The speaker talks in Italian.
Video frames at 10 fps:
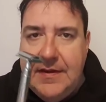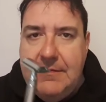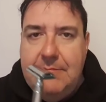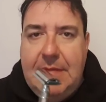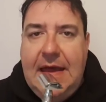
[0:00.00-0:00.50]

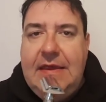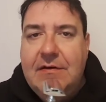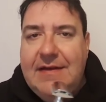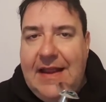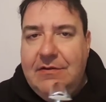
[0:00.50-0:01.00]
ma io
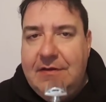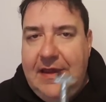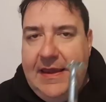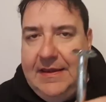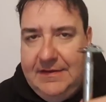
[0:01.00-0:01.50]
credo
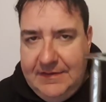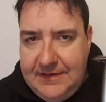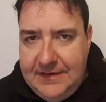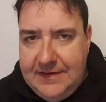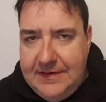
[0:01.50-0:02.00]
che
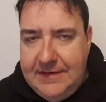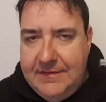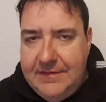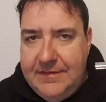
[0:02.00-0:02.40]
eh,